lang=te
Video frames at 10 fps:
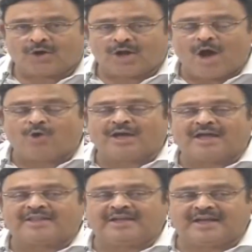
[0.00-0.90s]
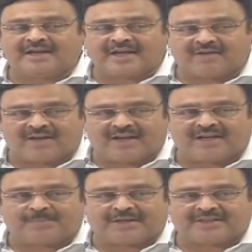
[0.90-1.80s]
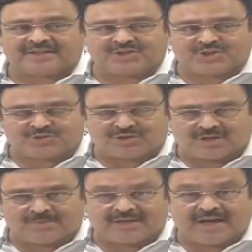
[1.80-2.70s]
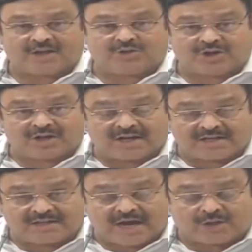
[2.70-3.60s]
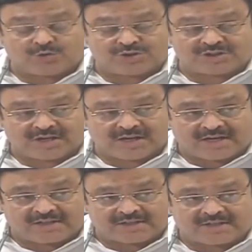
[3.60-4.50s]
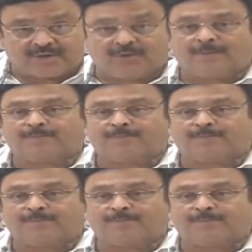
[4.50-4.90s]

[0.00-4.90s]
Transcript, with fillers: రాహుల్ గాంధీ గారిని కలవడానికి ప్రయత్నం చేస్తున్నారు మరి యాదృకంగా యాదృచ్ఛికంగా చేశారో